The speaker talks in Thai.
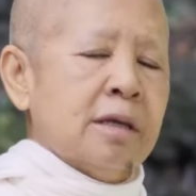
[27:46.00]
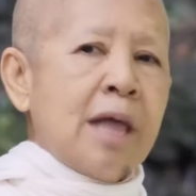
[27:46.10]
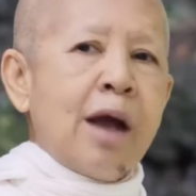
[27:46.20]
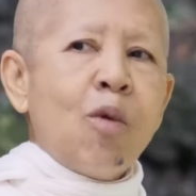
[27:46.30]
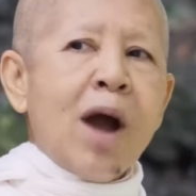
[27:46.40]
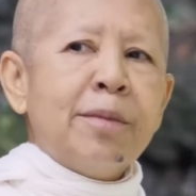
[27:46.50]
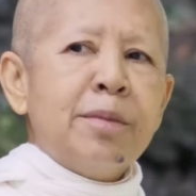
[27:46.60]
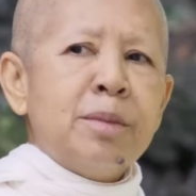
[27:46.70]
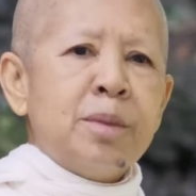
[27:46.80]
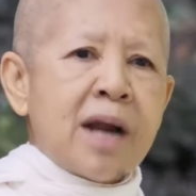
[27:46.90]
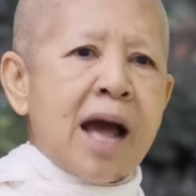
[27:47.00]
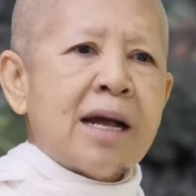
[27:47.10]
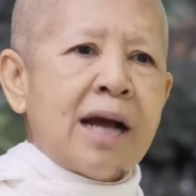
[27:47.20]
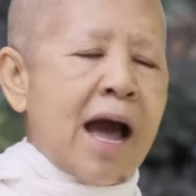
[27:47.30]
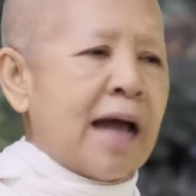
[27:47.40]
ถ้าความรัก
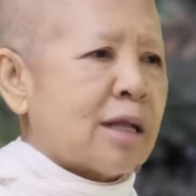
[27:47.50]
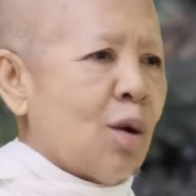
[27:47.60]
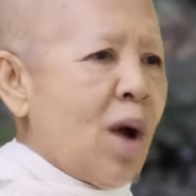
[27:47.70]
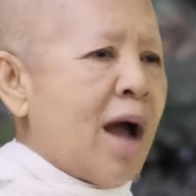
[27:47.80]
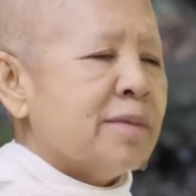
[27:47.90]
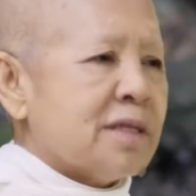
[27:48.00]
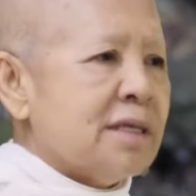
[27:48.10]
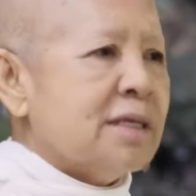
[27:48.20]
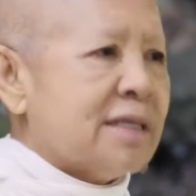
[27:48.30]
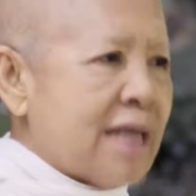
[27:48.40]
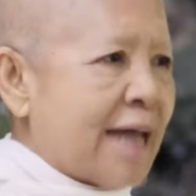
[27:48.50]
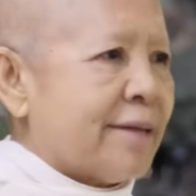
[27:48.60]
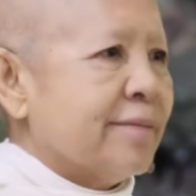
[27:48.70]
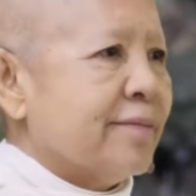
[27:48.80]
ขาดความซื่อสัตย์